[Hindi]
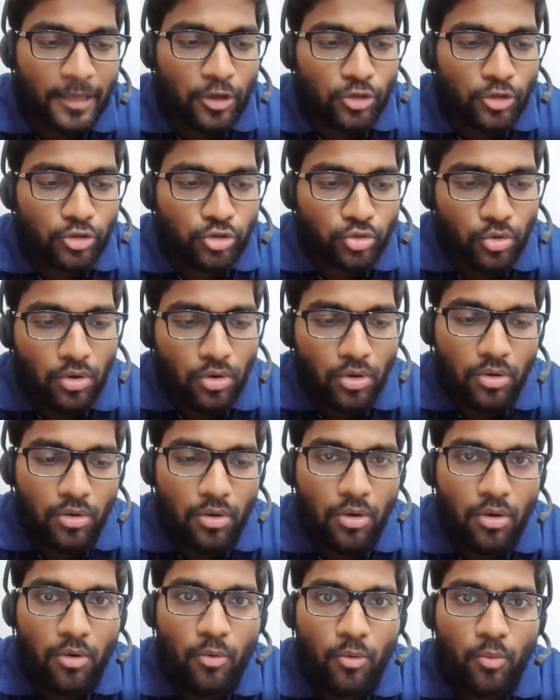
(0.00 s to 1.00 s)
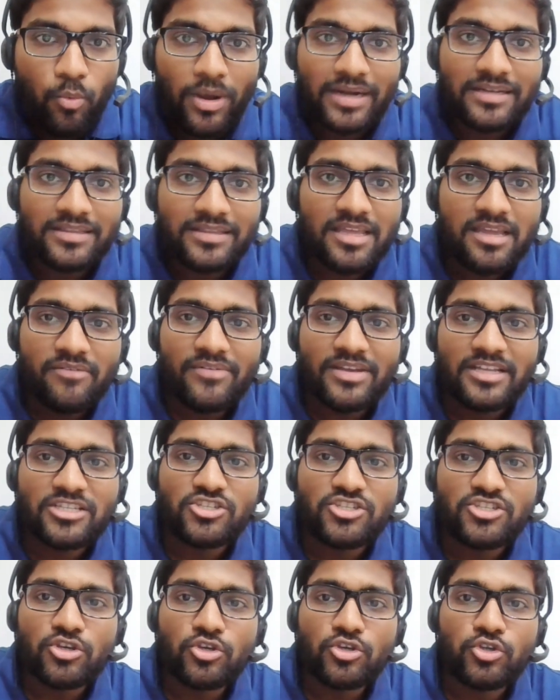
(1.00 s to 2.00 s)
तो वन थिंग विच
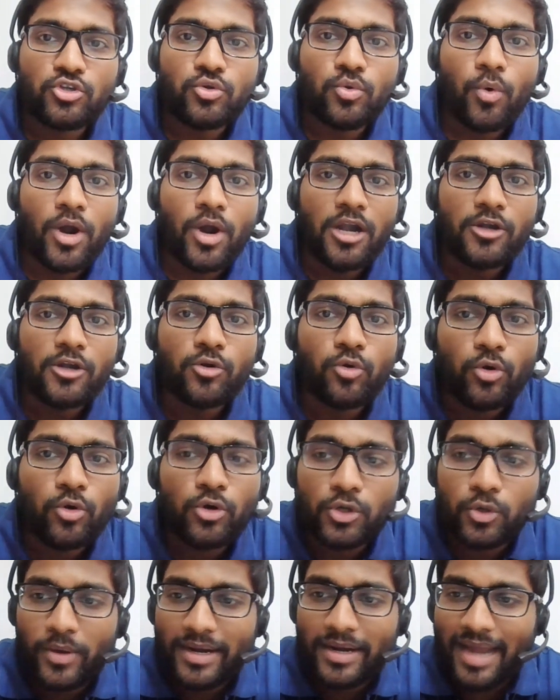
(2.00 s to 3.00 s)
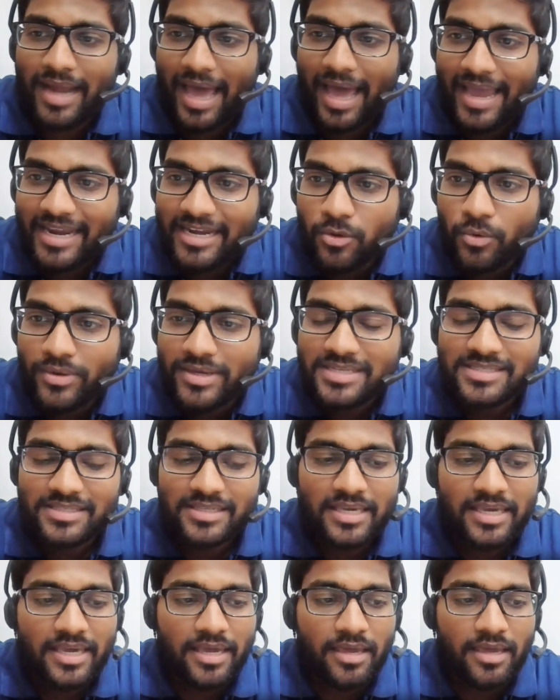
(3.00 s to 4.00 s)
यू ऑल डोंट नो एंड आई नो इज
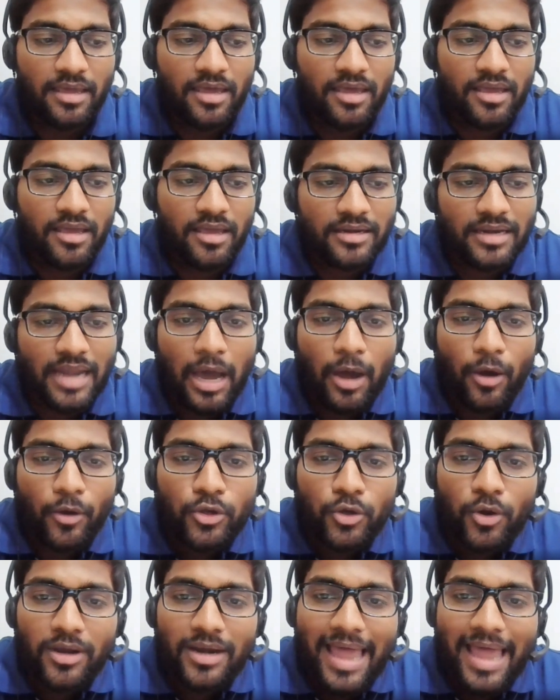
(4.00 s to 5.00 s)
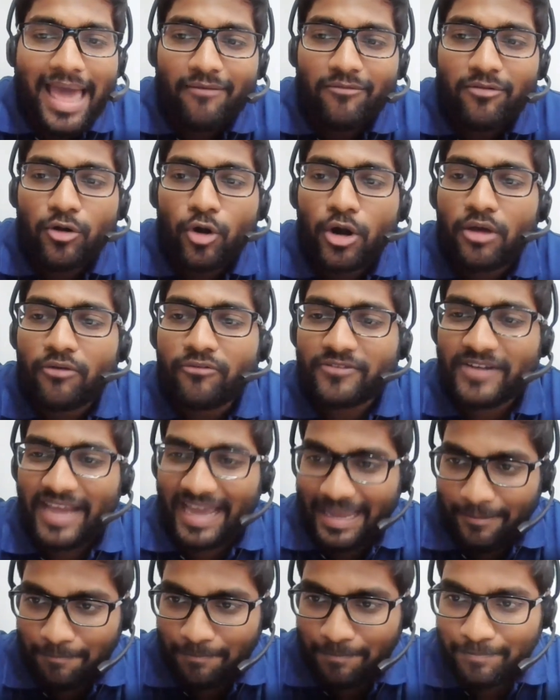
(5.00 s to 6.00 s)
की नाउ यू ऑल हैव लॉट ऑफ टाइम